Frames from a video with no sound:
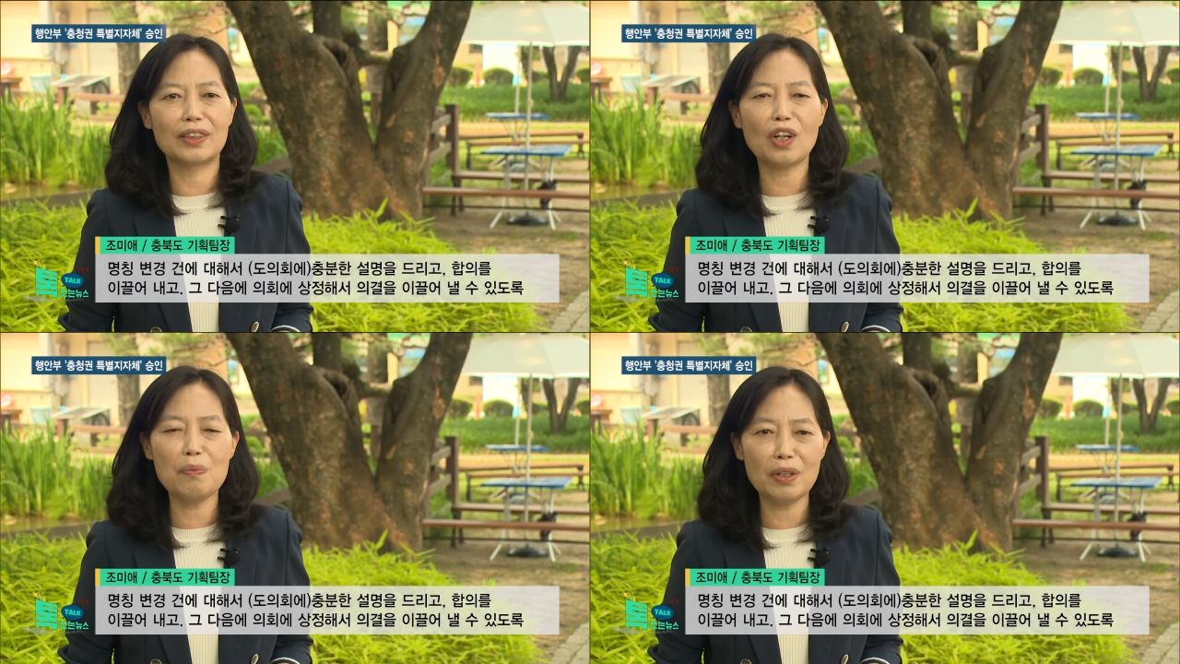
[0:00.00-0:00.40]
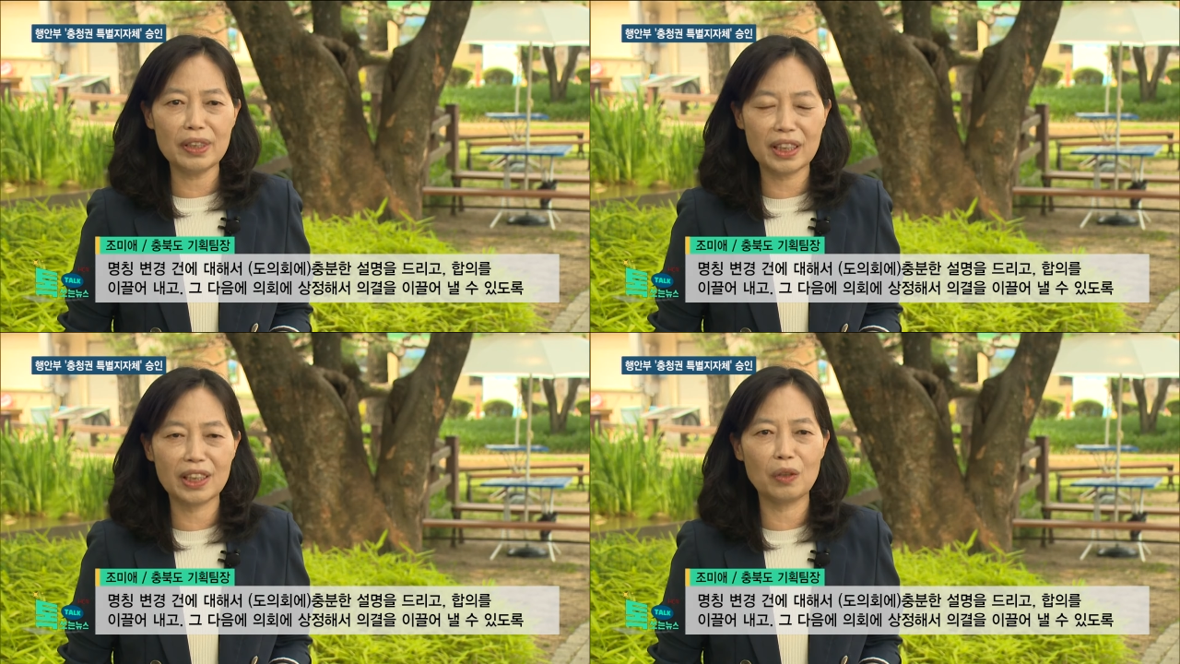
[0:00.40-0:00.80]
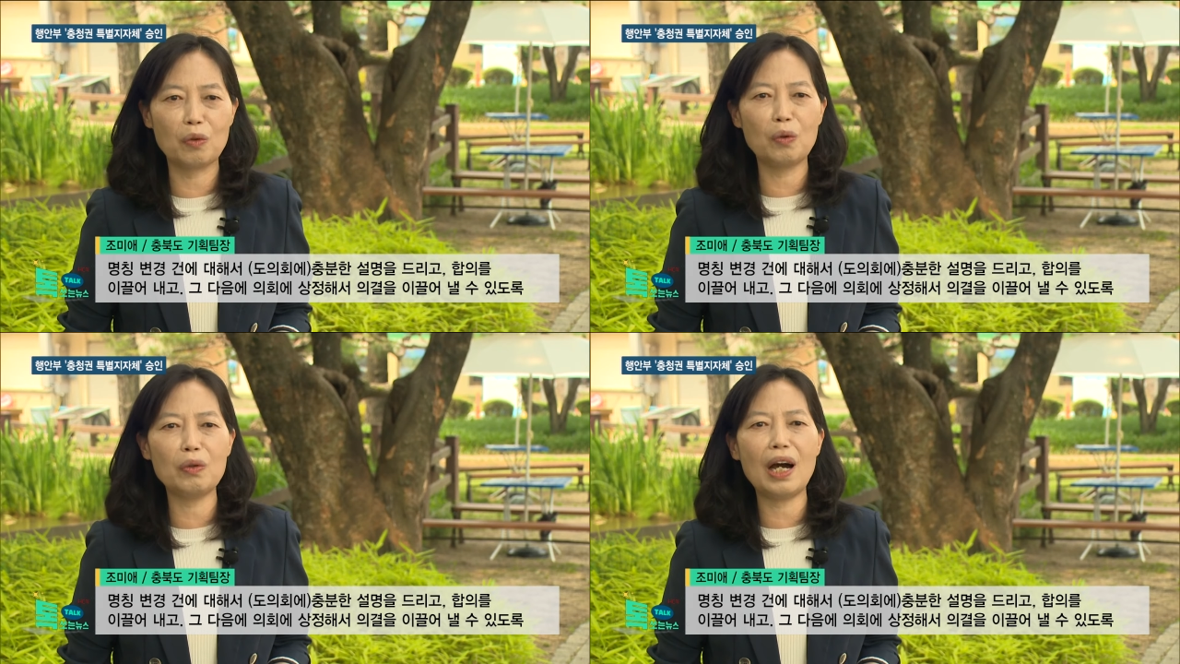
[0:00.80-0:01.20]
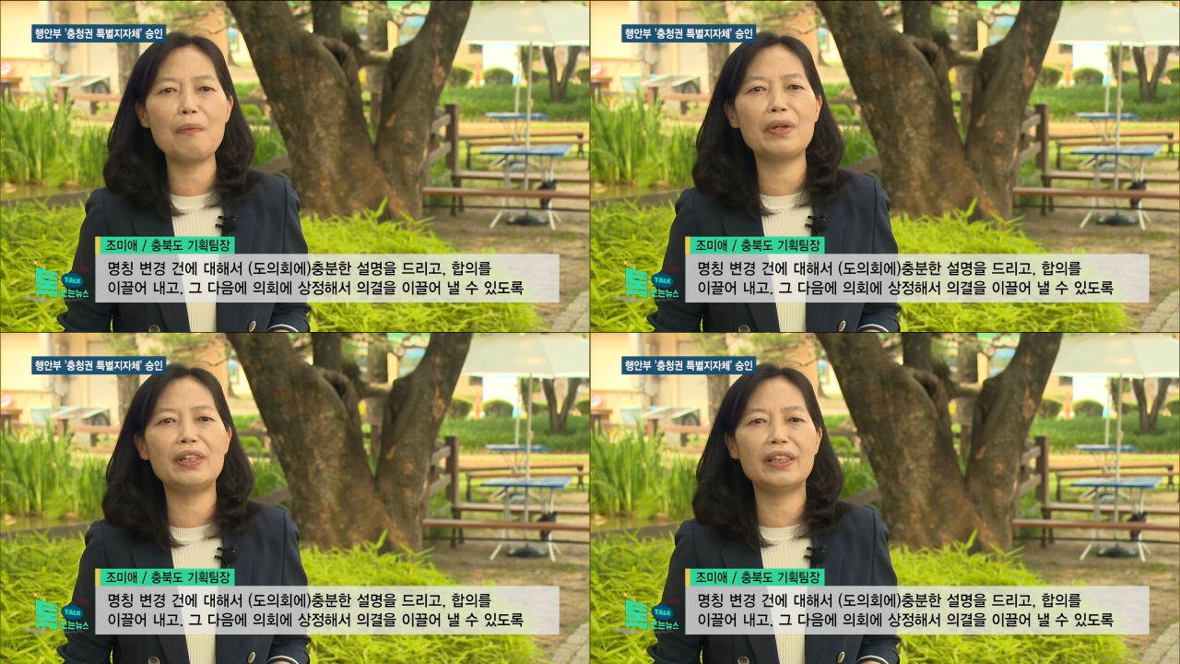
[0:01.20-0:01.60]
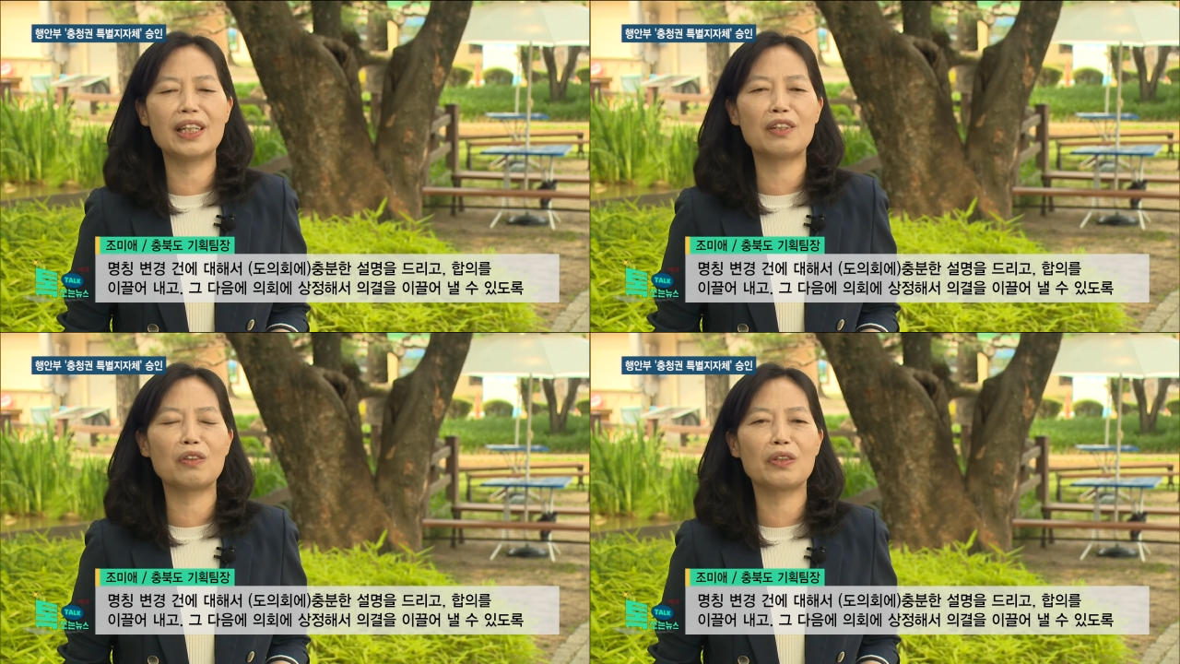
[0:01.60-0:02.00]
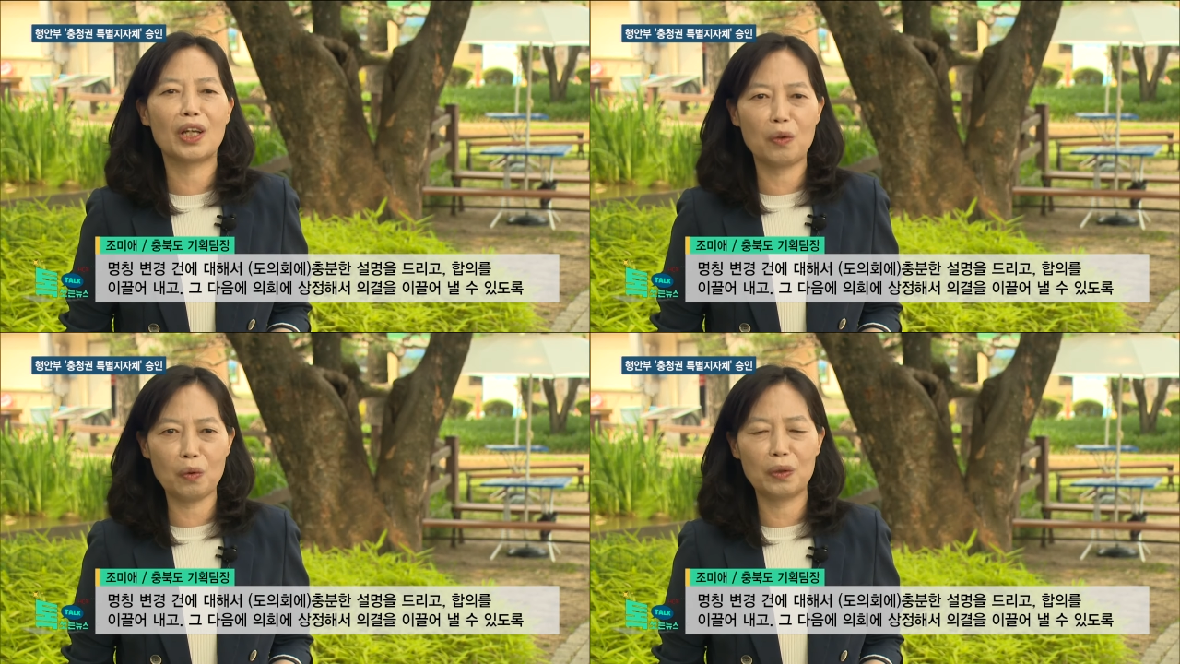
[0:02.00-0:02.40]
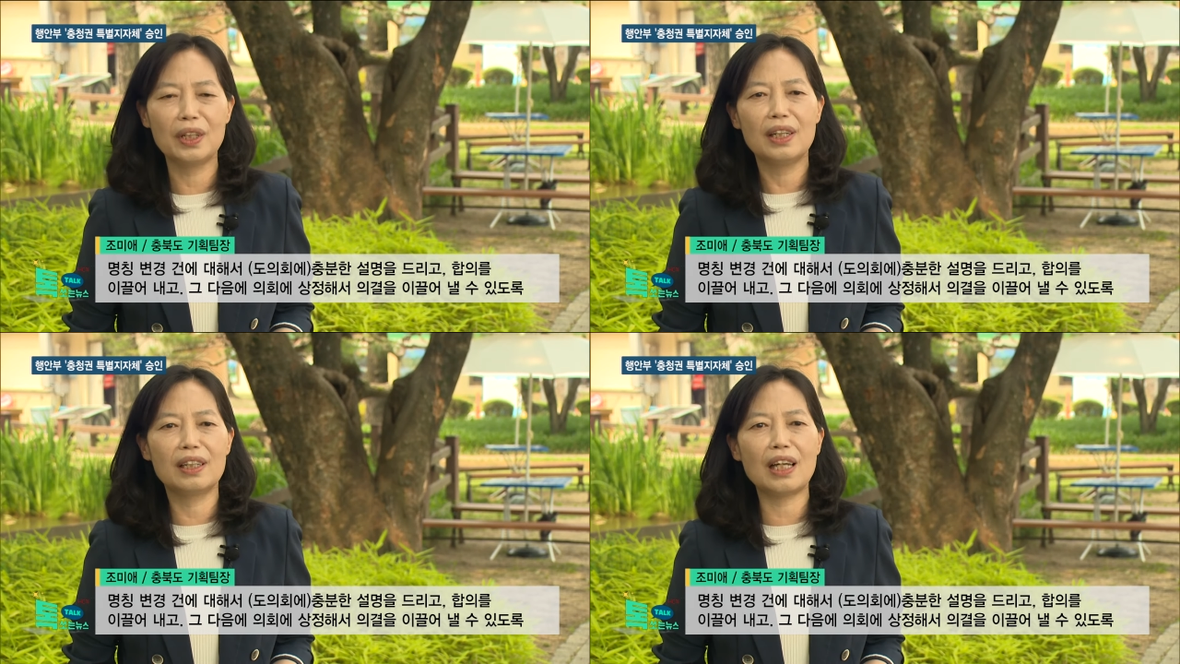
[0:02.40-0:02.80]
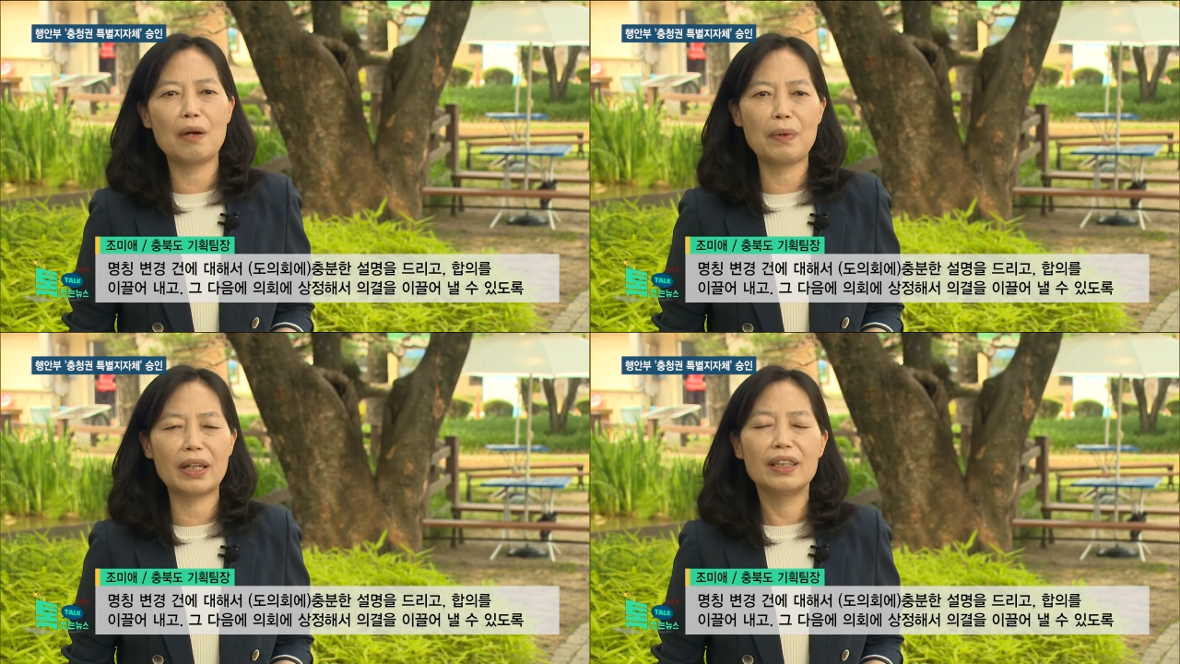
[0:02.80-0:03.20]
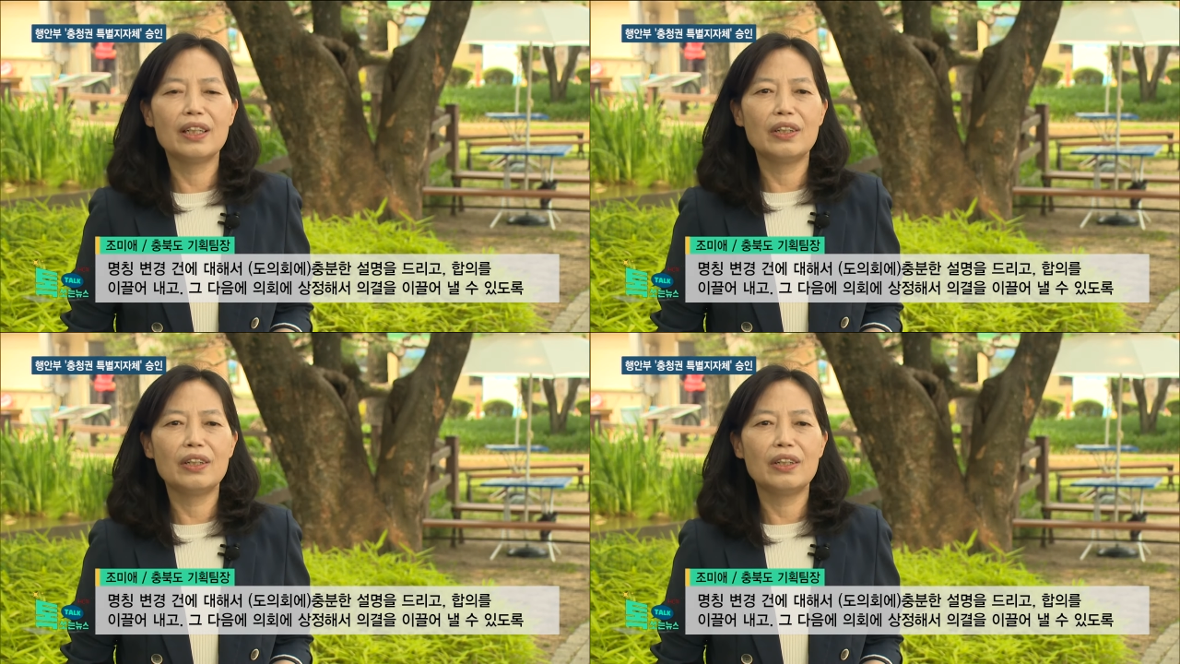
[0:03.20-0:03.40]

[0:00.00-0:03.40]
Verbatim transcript: 설명을 드리고 합의를 이끌어내고 그다음에